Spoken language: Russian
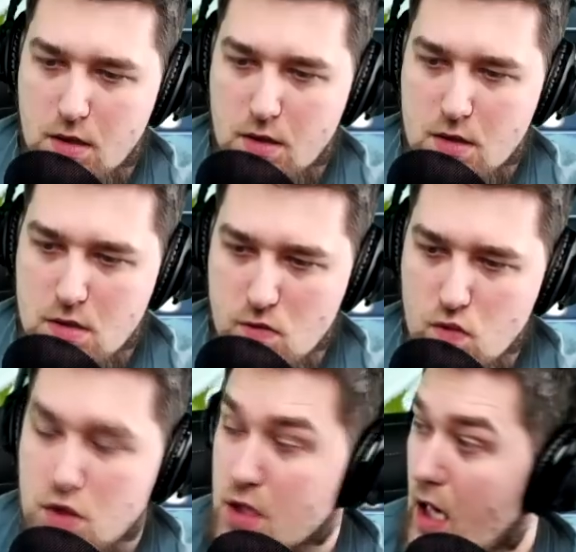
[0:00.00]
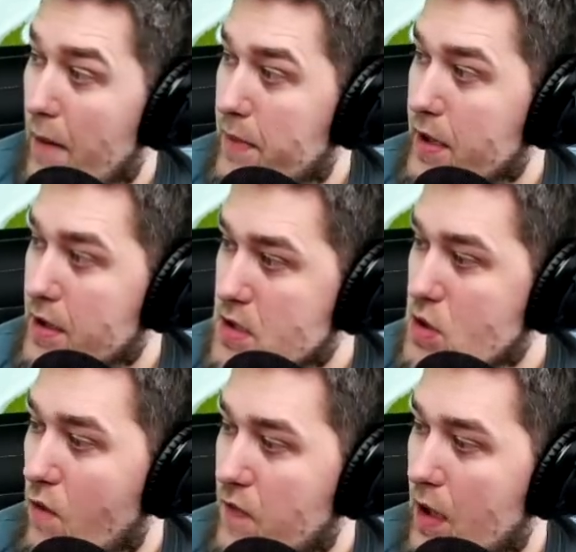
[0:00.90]
Слушай, а
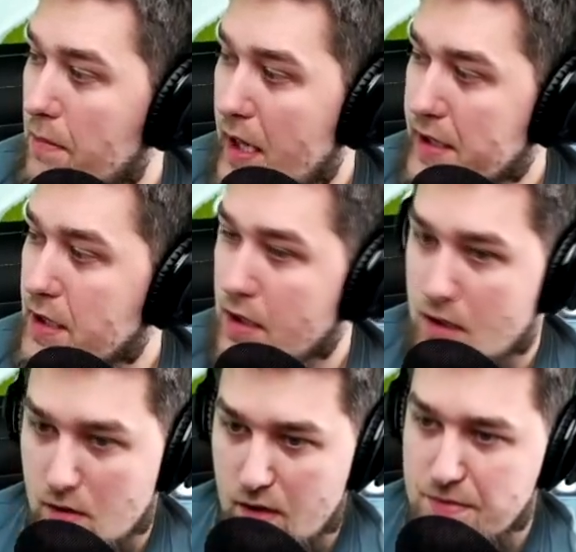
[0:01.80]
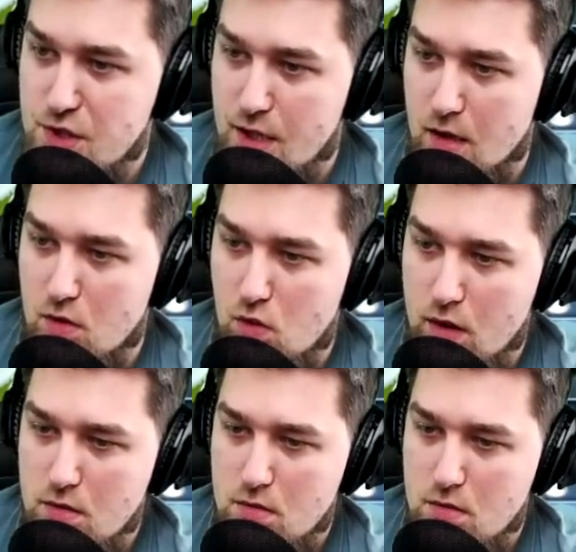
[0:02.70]
прорисовка магии это вообще огонь?